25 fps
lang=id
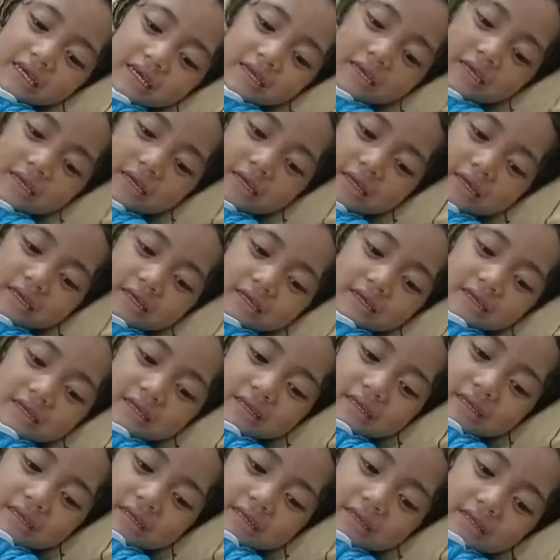Berarti
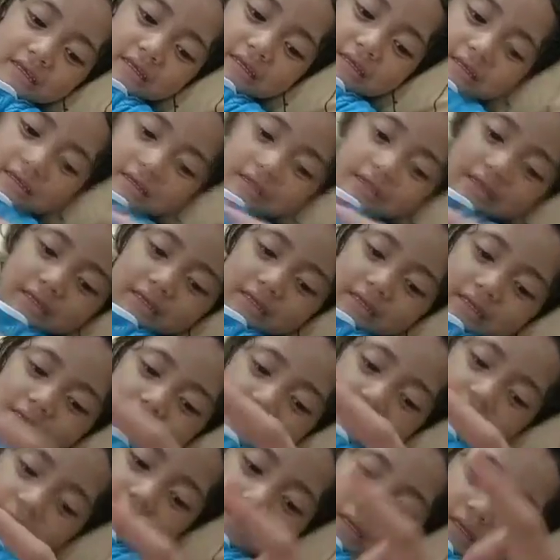kamu sekarang
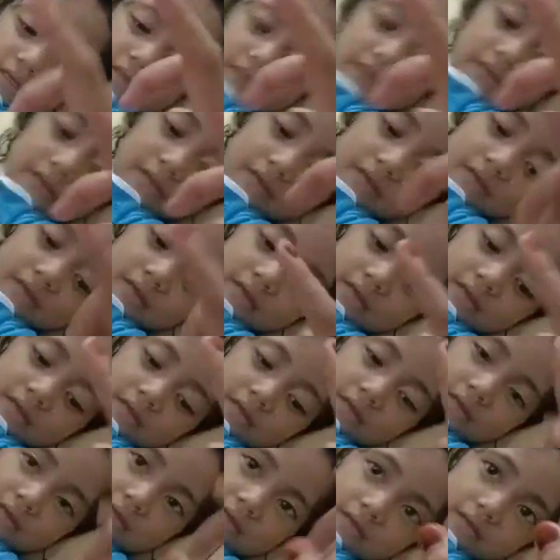jangan banyak
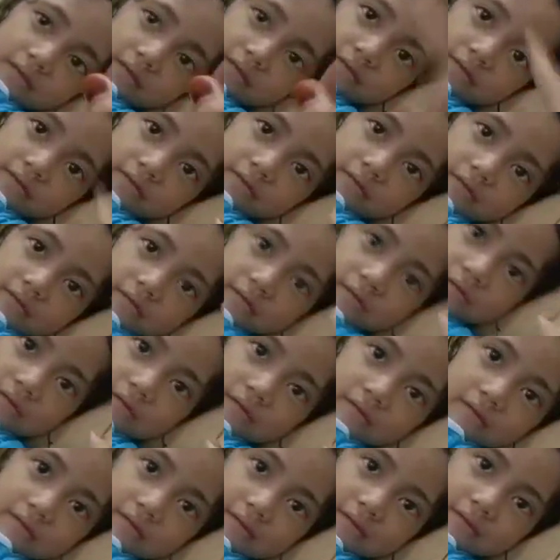makan coklat
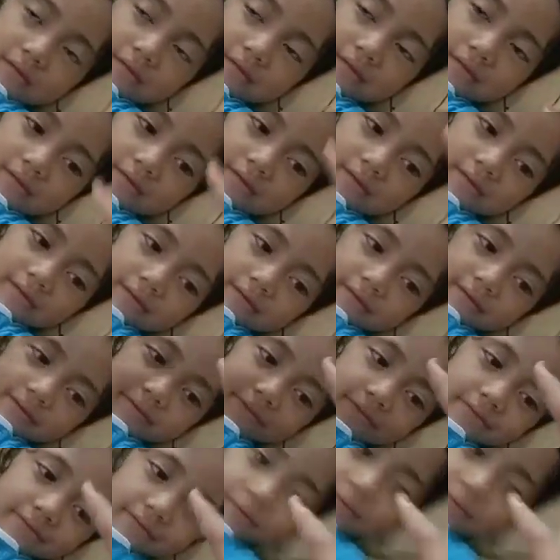kamu harus makan